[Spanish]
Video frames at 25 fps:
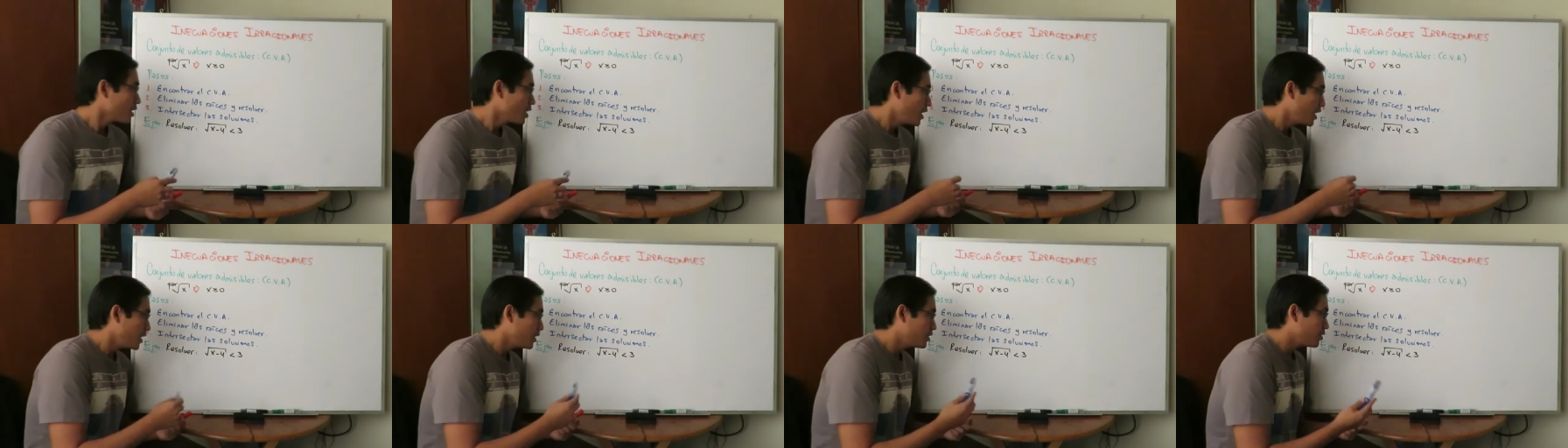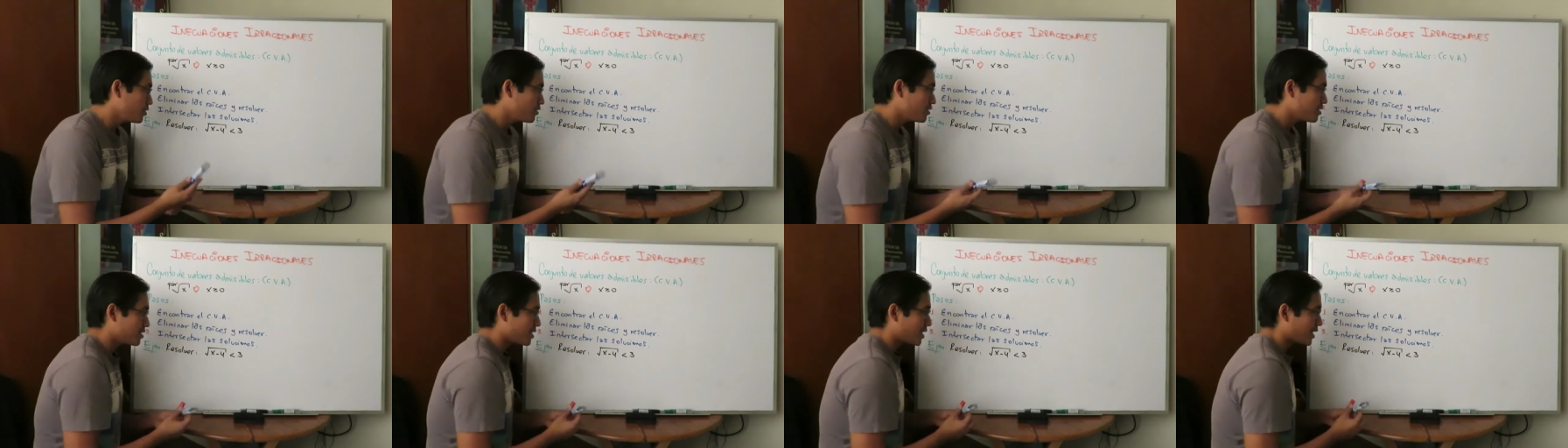
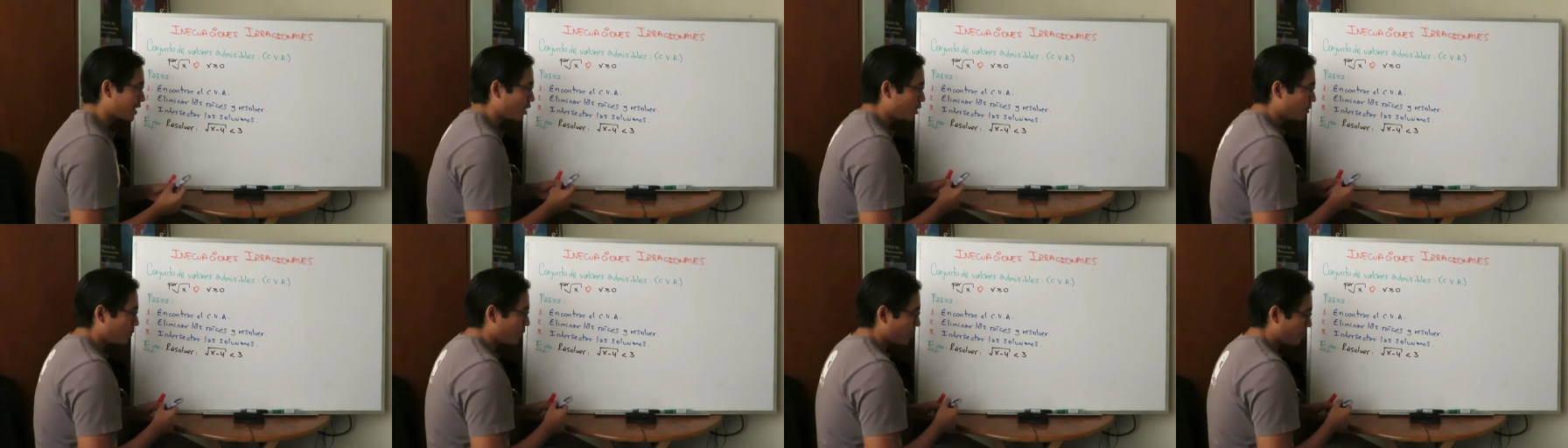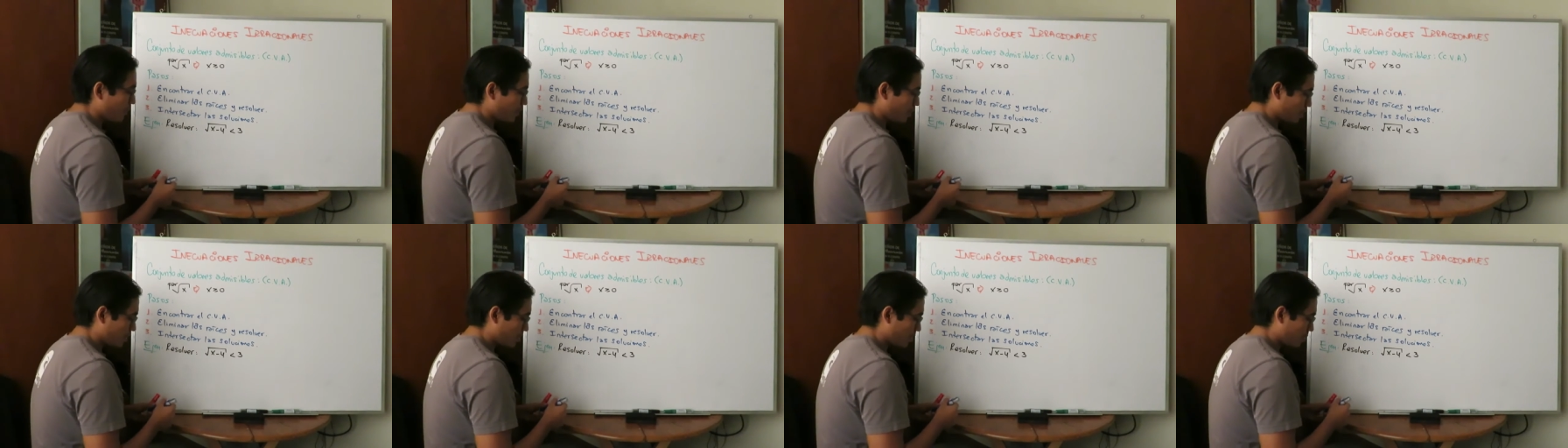Entonces acá lo
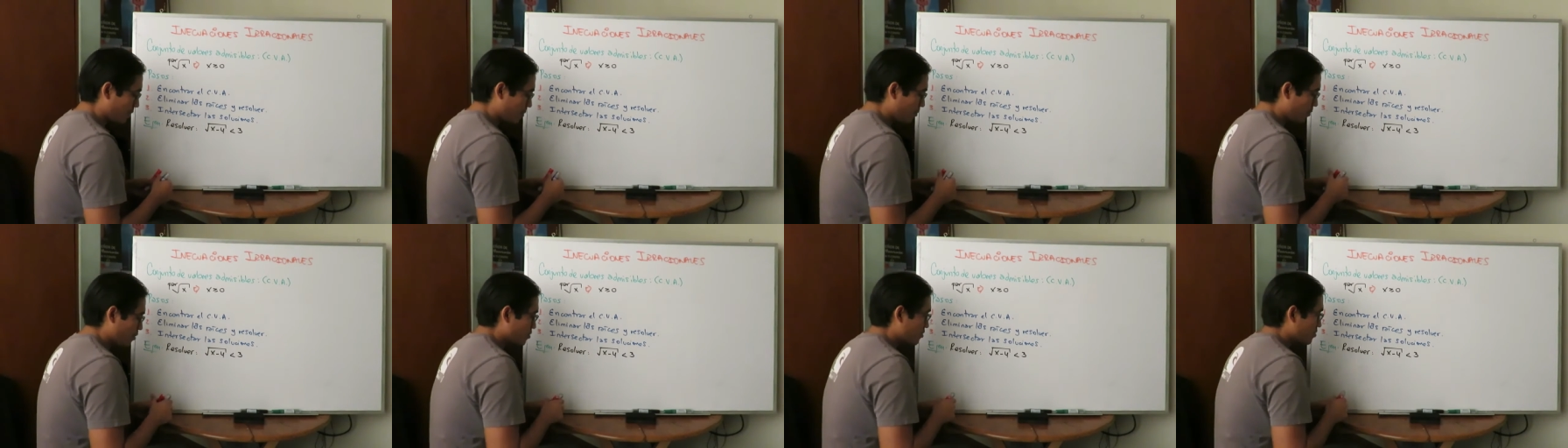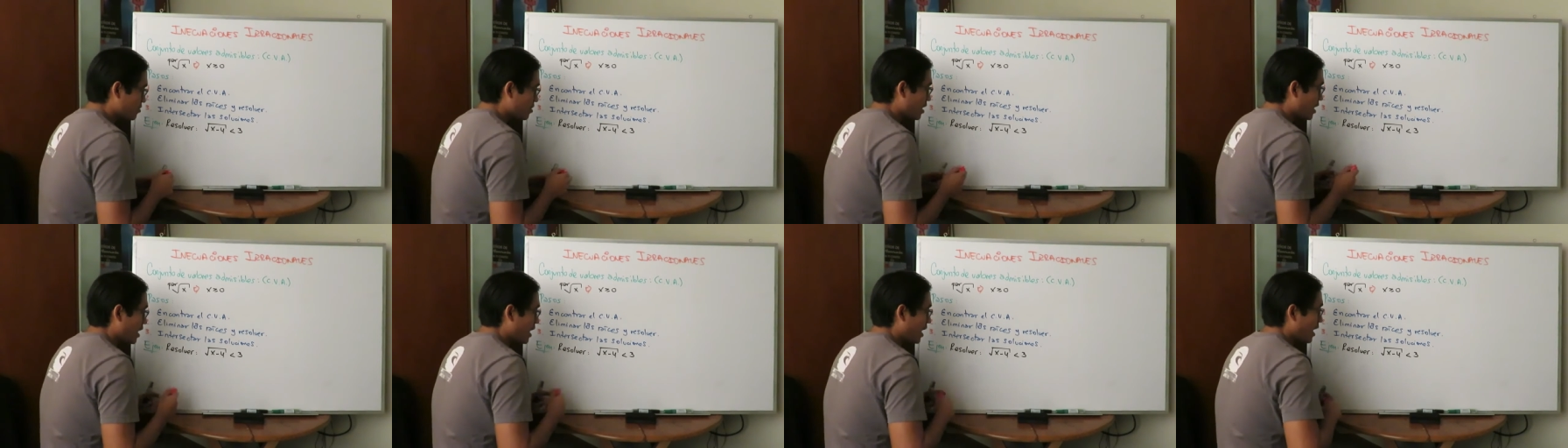primero que
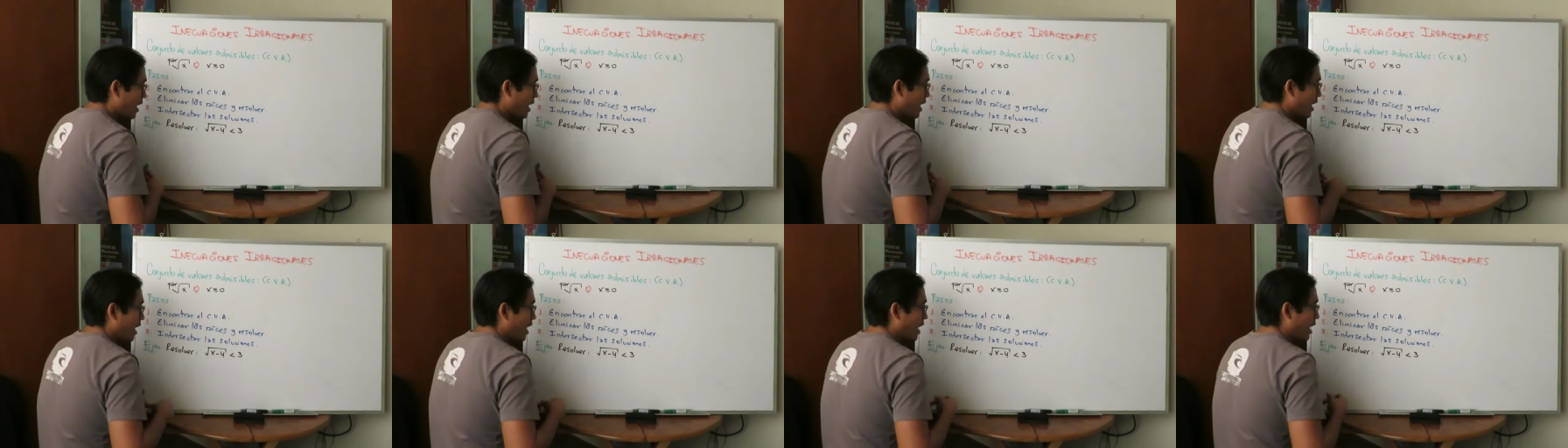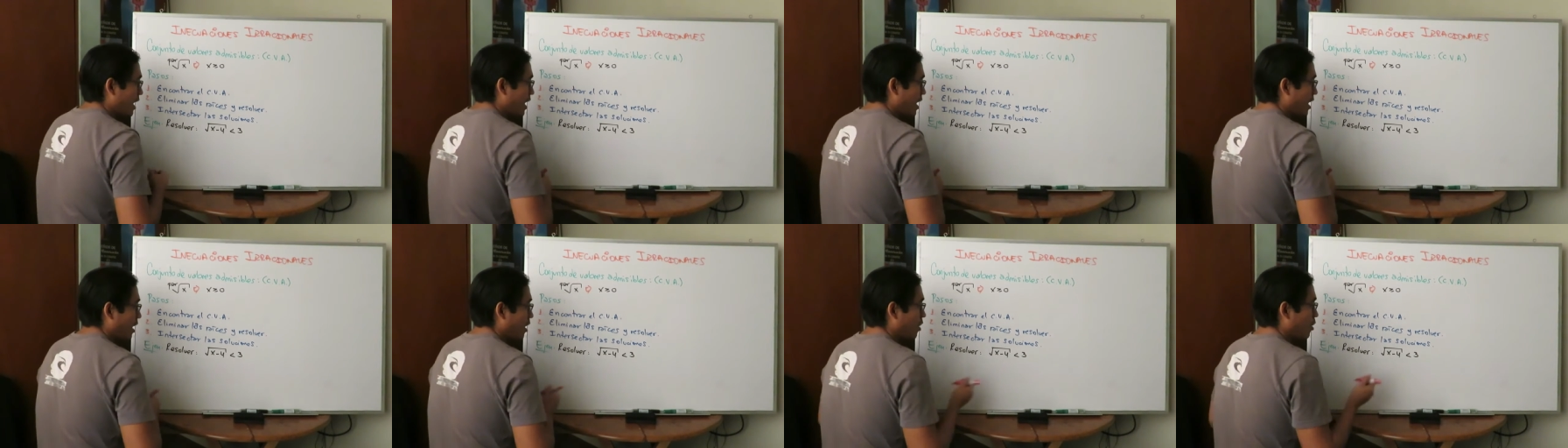vamos
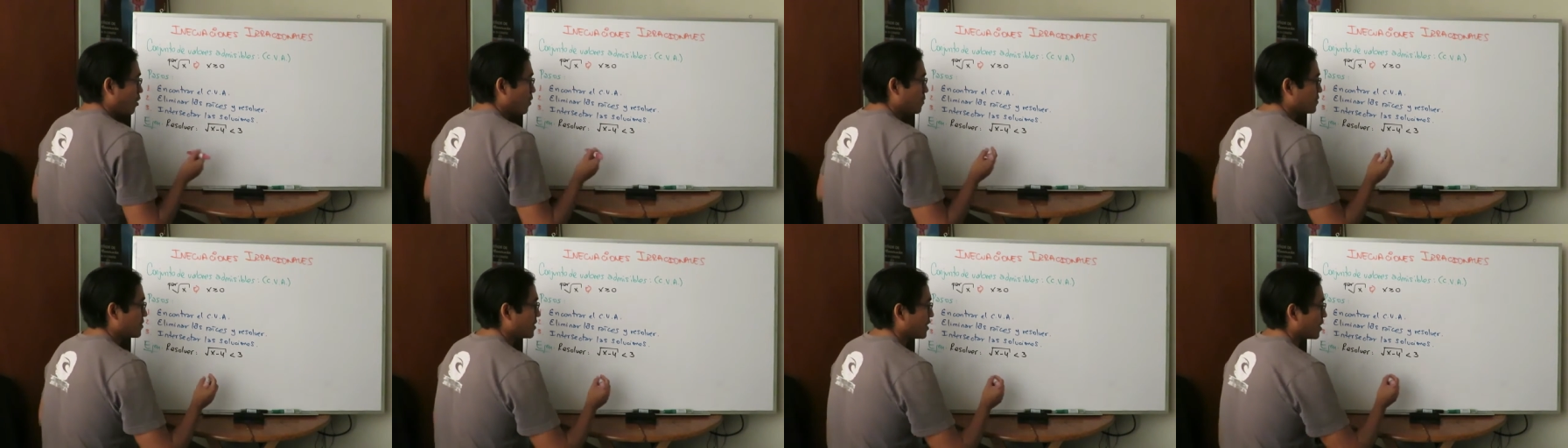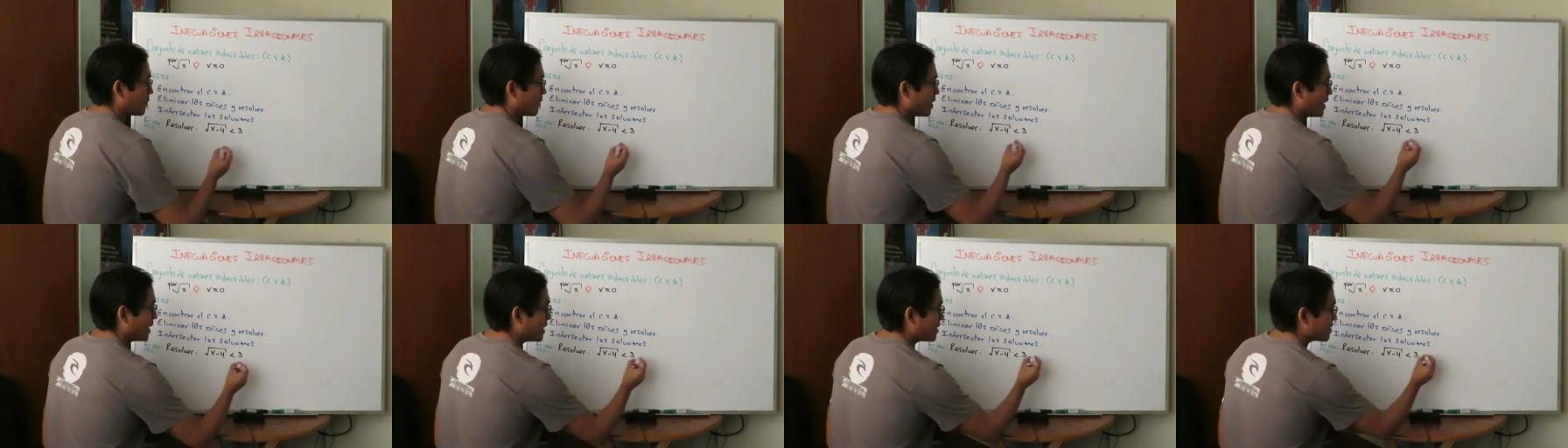a
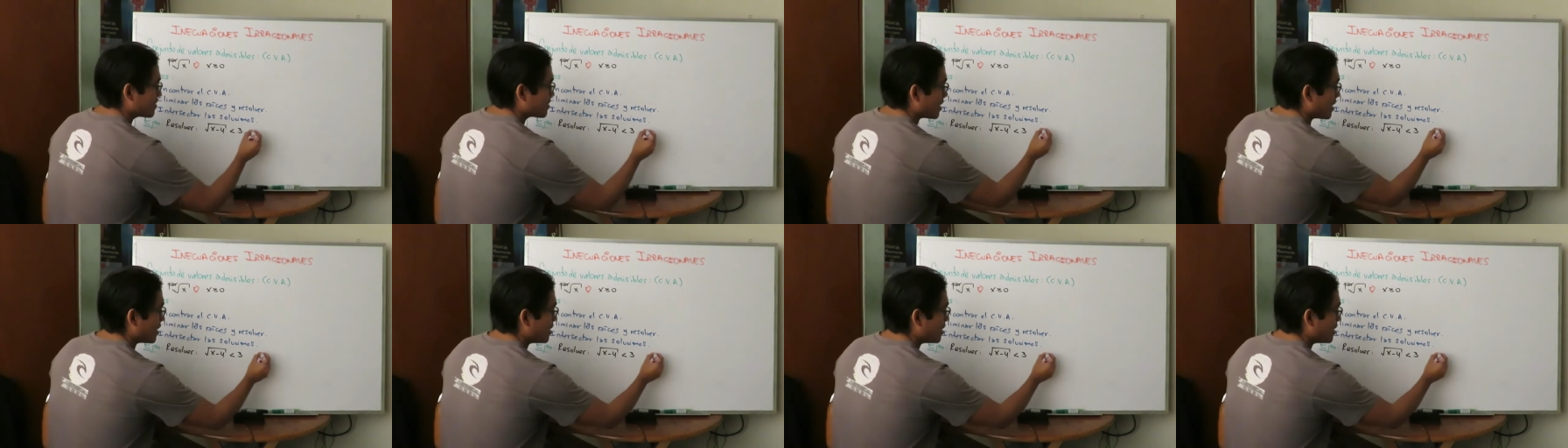observar es